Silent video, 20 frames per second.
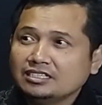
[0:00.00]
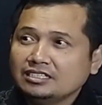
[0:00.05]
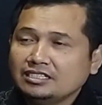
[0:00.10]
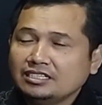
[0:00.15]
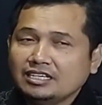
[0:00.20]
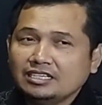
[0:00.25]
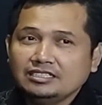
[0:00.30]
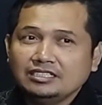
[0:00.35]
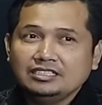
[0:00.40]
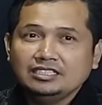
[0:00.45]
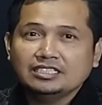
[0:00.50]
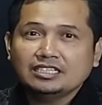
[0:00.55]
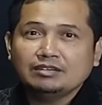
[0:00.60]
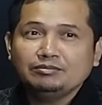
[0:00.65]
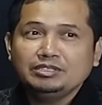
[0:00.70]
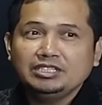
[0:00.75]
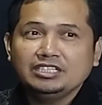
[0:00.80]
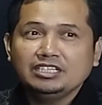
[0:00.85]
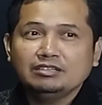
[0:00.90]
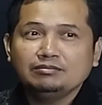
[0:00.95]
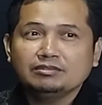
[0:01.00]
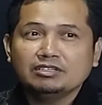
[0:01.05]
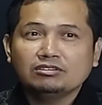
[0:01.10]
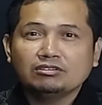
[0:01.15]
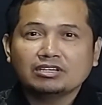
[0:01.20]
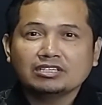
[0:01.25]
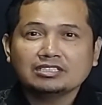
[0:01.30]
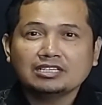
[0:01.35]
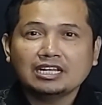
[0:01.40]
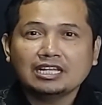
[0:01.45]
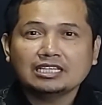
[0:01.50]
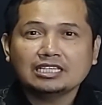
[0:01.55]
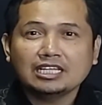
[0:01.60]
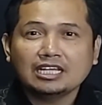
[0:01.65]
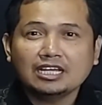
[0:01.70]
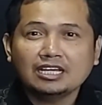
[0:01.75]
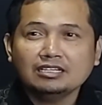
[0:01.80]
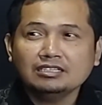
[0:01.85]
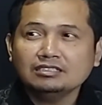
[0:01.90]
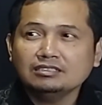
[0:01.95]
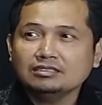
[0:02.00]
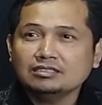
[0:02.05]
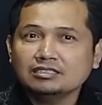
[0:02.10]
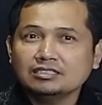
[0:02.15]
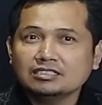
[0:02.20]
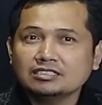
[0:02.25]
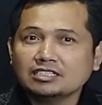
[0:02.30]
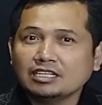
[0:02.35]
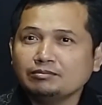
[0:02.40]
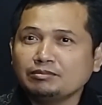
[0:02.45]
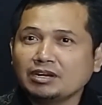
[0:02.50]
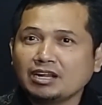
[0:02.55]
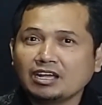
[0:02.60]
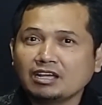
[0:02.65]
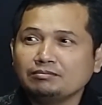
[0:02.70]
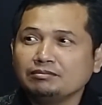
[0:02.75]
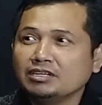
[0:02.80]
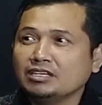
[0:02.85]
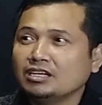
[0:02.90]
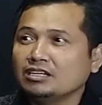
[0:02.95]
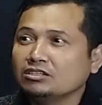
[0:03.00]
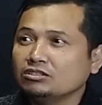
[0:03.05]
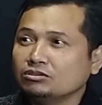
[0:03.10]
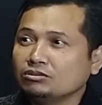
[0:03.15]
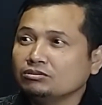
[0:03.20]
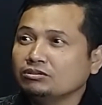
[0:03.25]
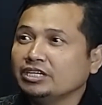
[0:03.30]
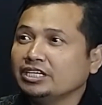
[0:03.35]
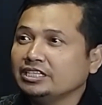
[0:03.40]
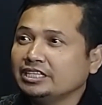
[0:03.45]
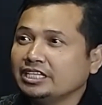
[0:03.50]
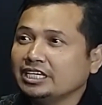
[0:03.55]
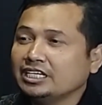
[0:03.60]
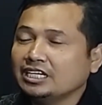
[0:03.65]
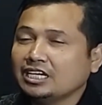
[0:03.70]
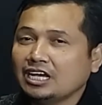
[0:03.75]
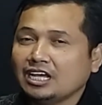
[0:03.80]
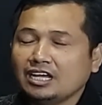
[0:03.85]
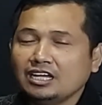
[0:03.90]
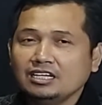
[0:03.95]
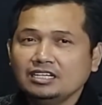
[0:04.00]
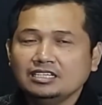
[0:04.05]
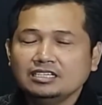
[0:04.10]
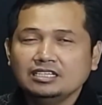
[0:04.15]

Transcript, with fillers: Ya, jadi kami dikirim ke Korea Selatan. Uh, saya berangkat dengan kru GTK. Uh,